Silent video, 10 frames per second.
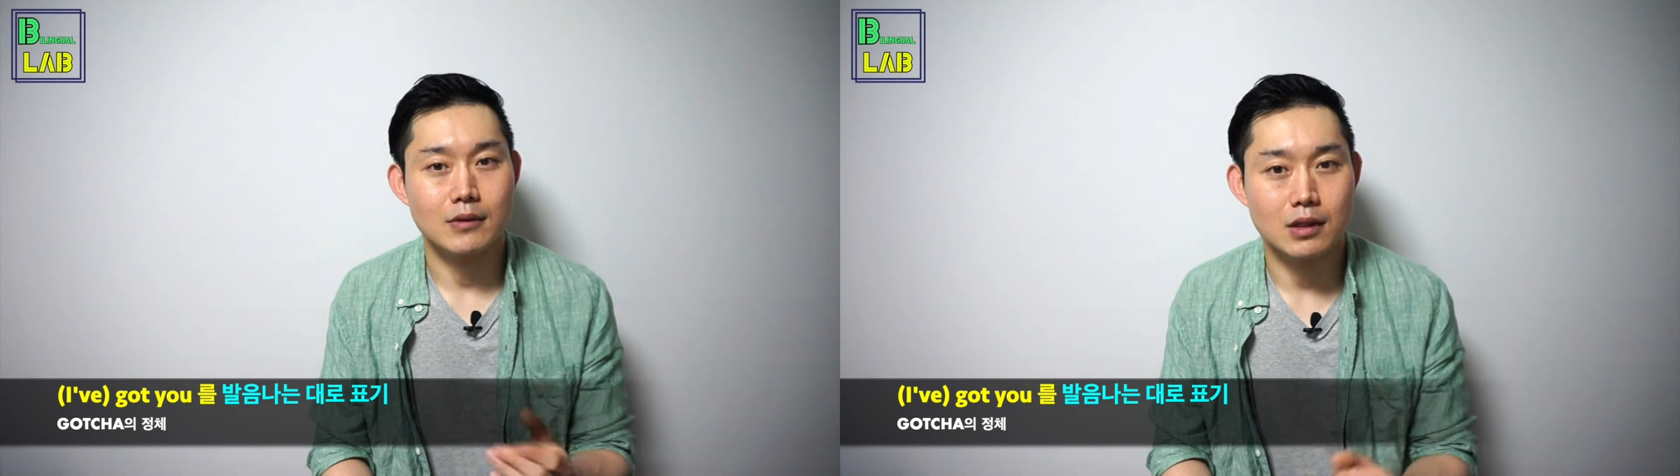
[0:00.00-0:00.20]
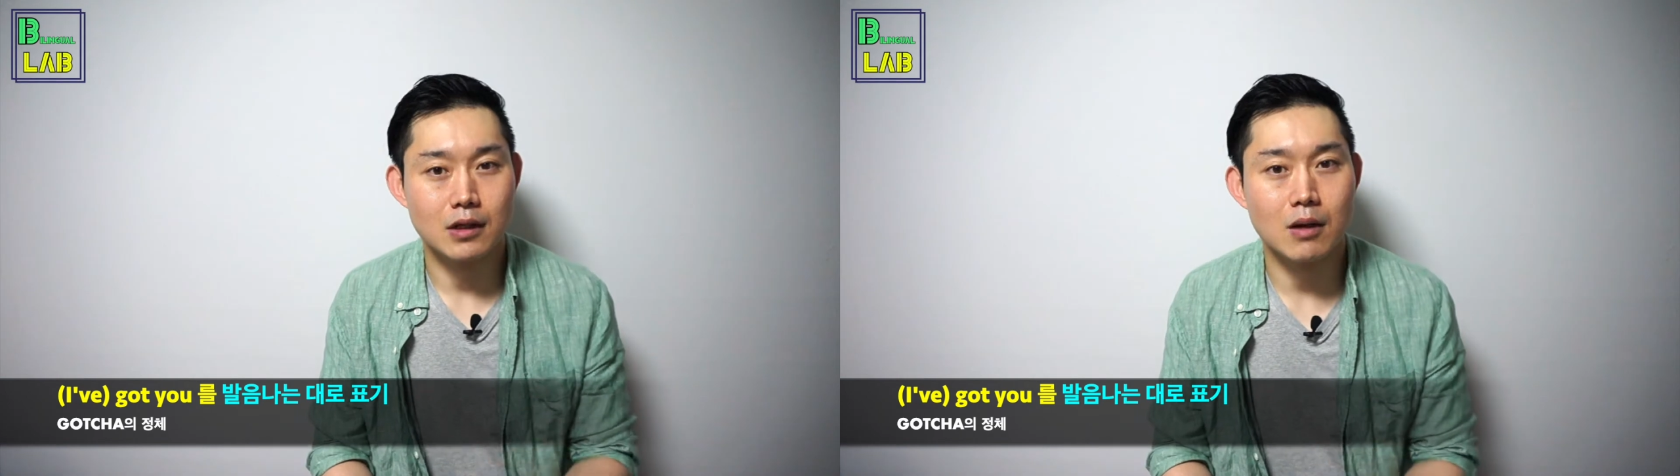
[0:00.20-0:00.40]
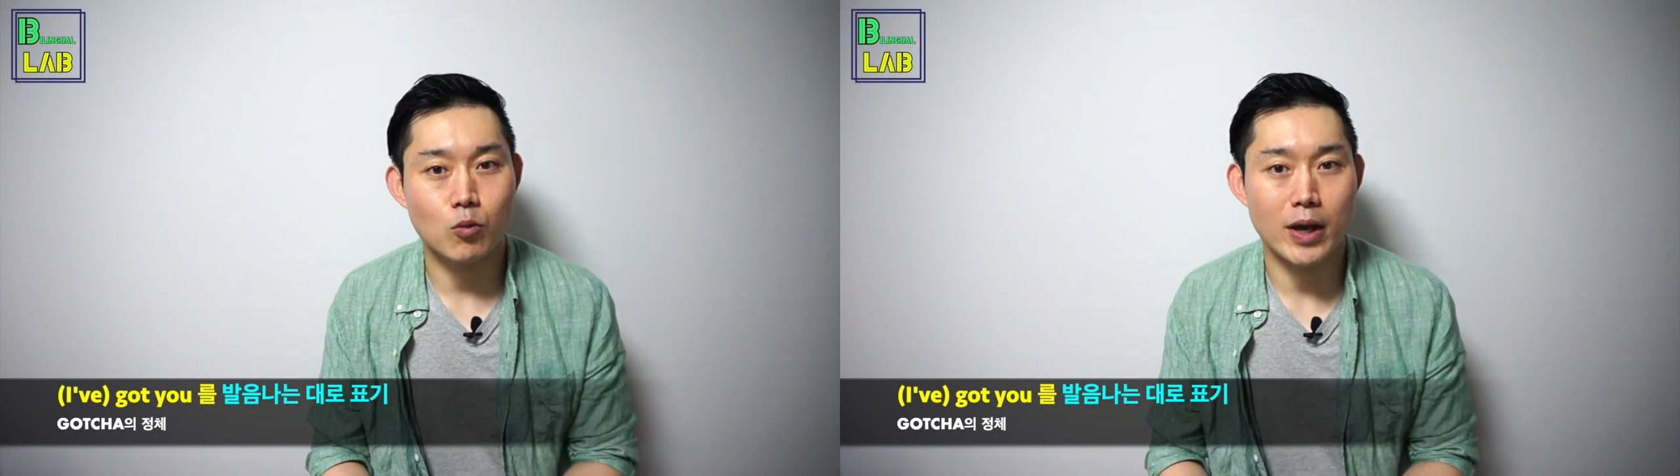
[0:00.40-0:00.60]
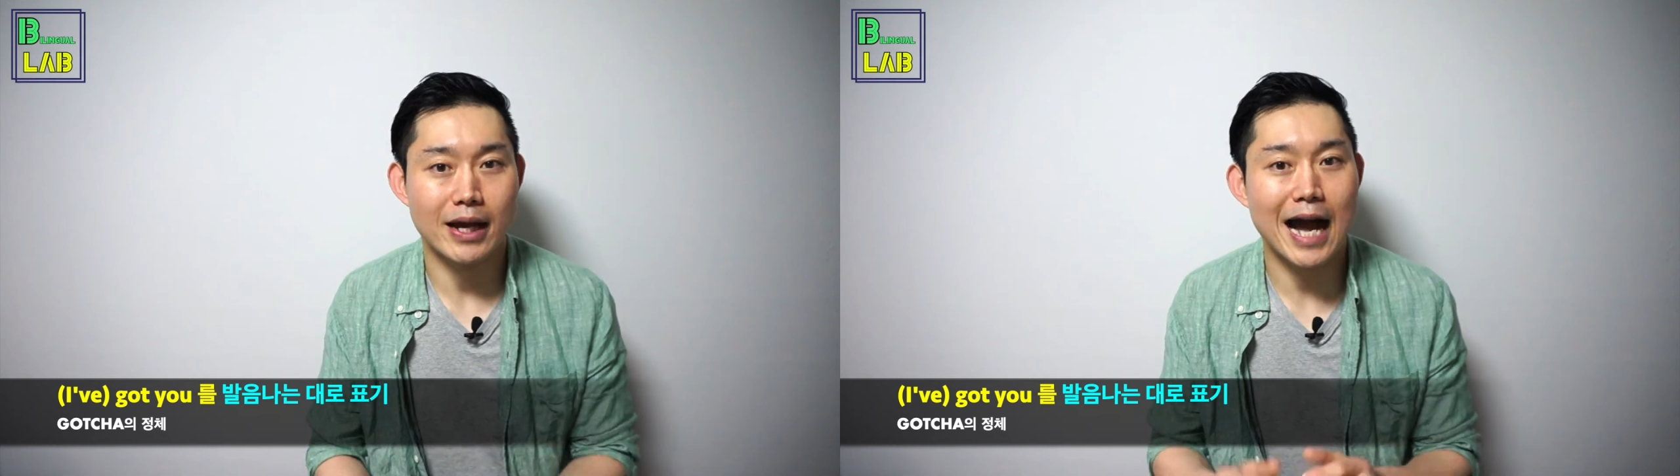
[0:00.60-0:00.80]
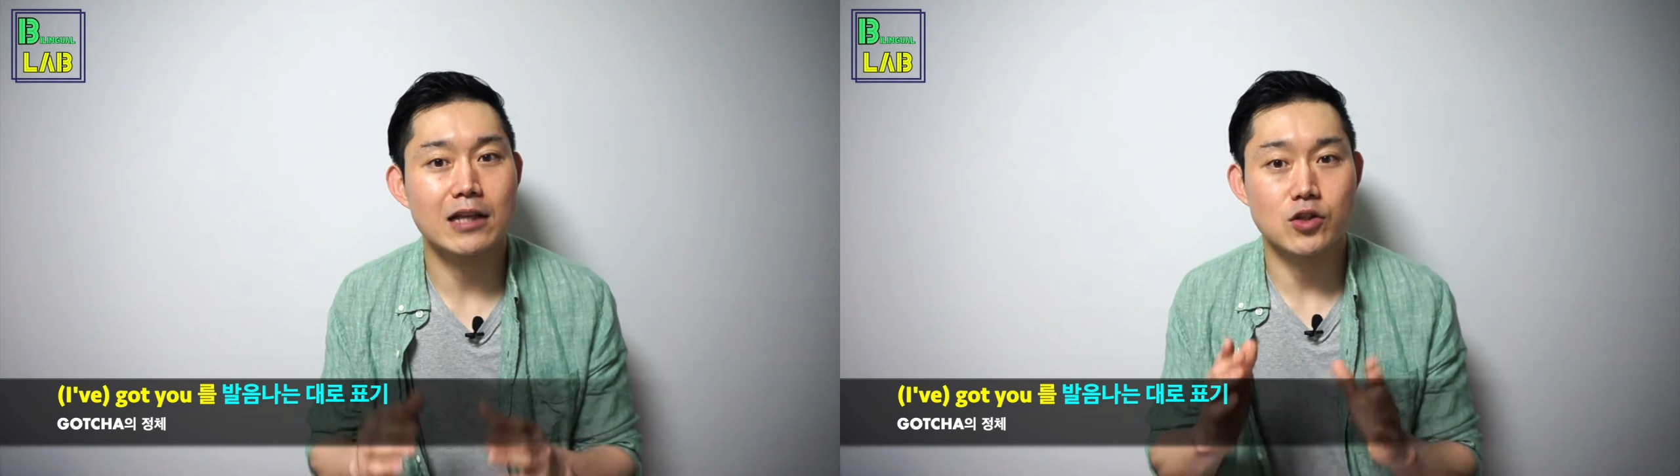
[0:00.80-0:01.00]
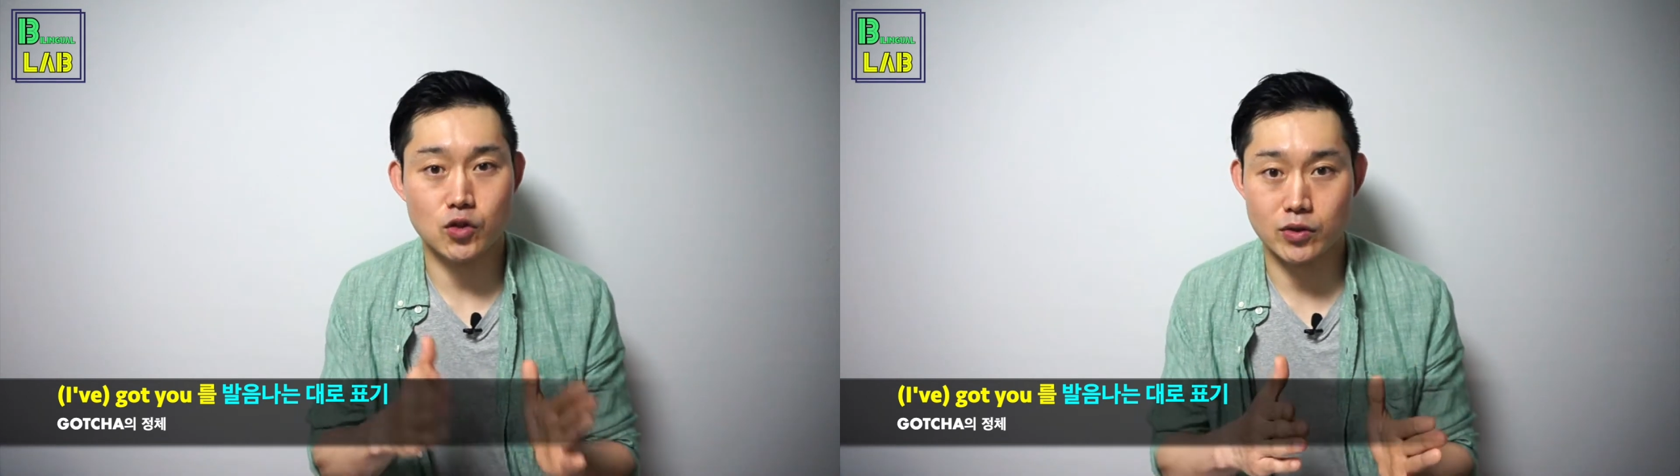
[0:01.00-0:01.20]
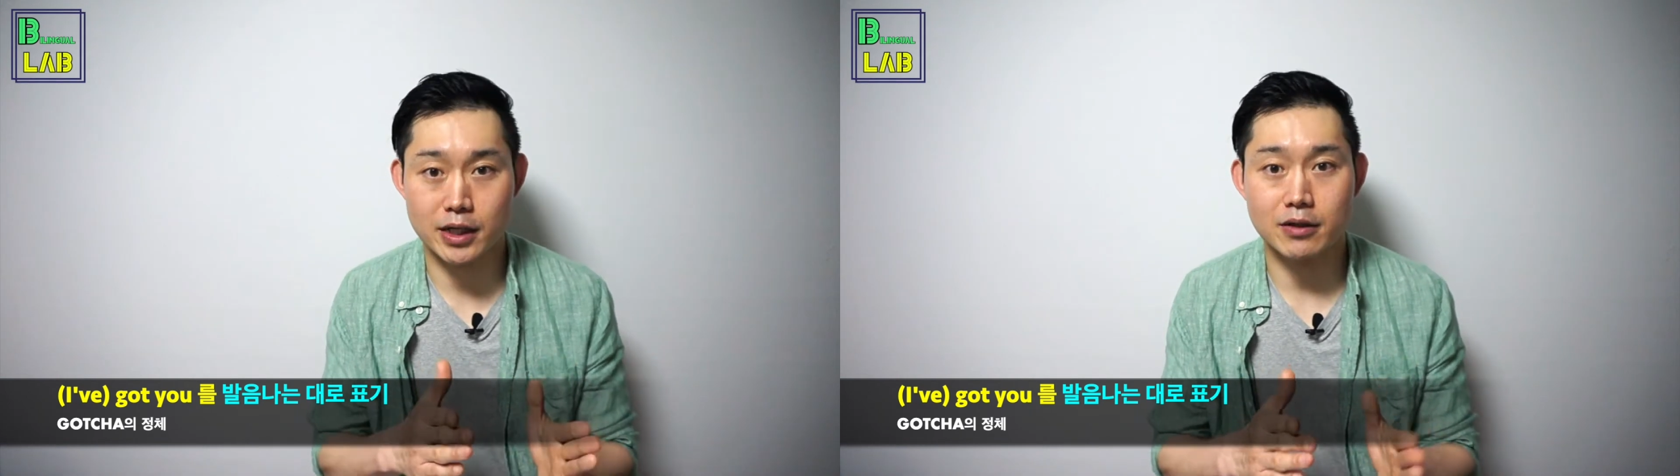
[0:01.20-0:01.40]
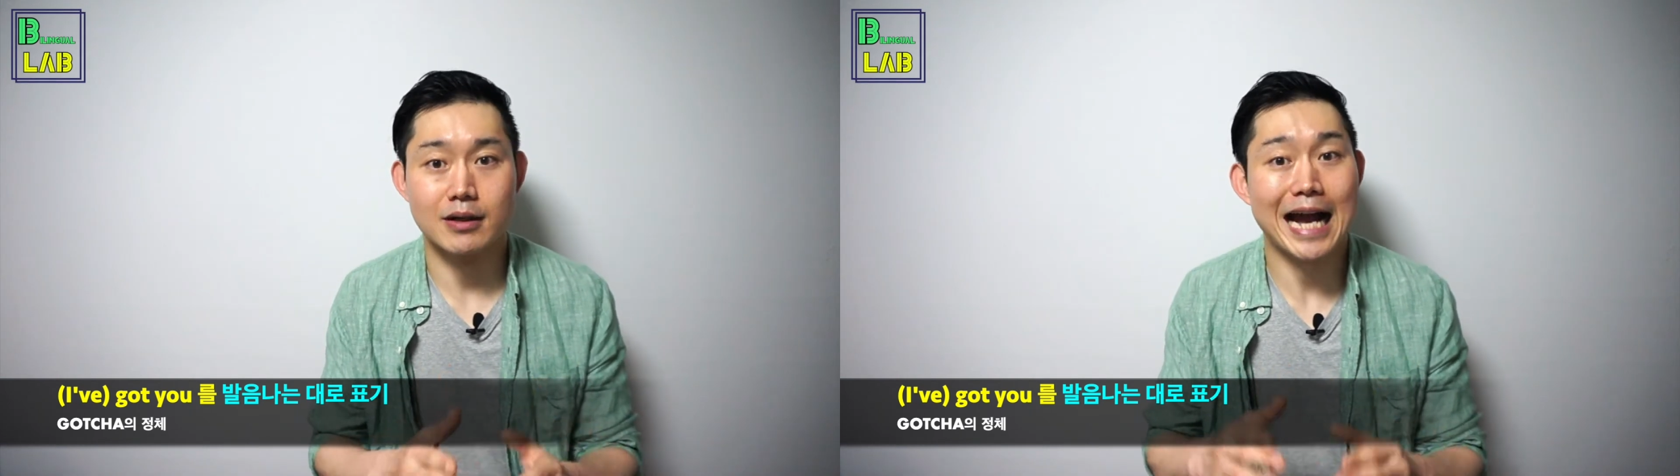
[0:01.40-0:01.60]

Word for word: 그럼 왜 got you가요?